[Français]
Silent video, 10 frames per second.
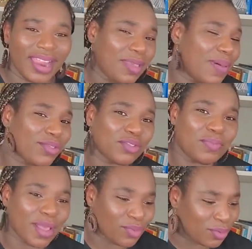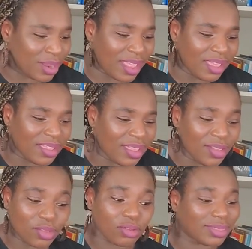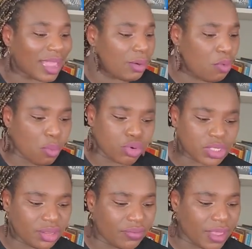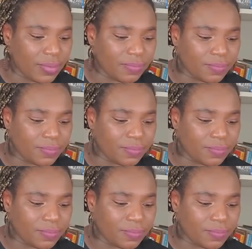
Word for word: Les personnes passionnées sont tellement motivées